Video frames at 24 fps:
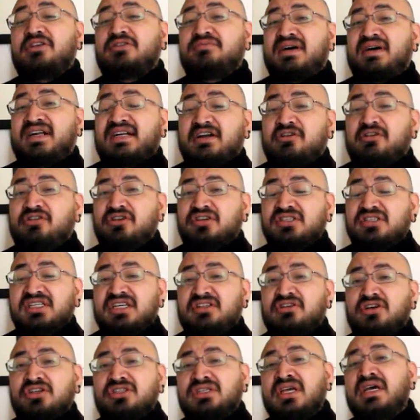los más
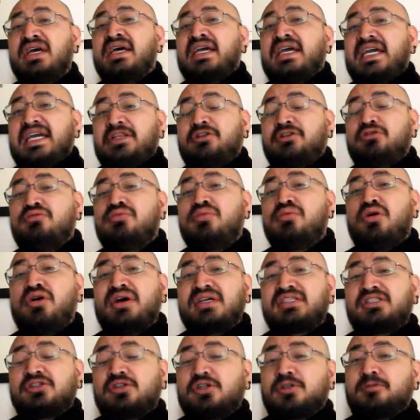reconocidos, y tuvo
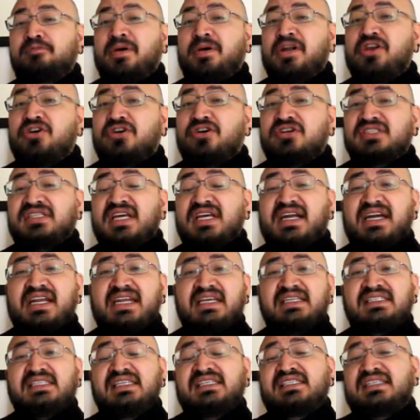estos periodos de
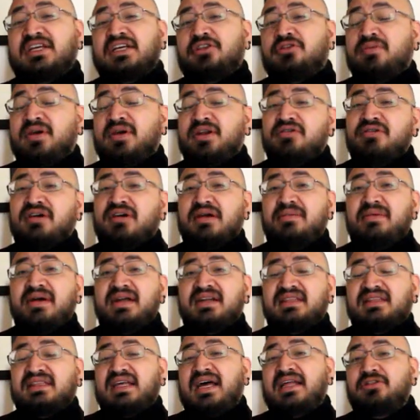crisis que tuvieron que
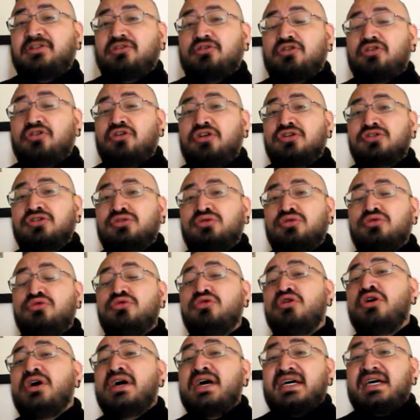ver tanto con su
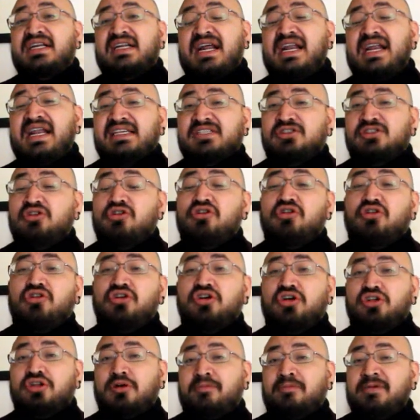relación con
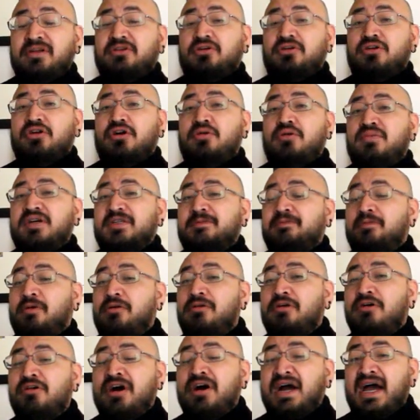otro pintor como es
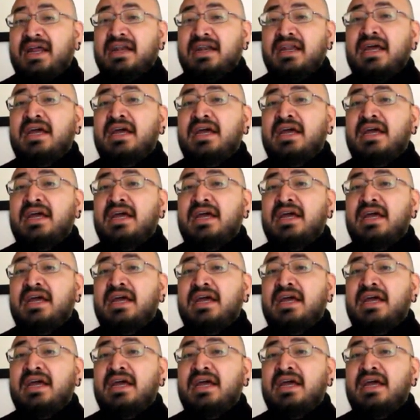Paul Gauguin,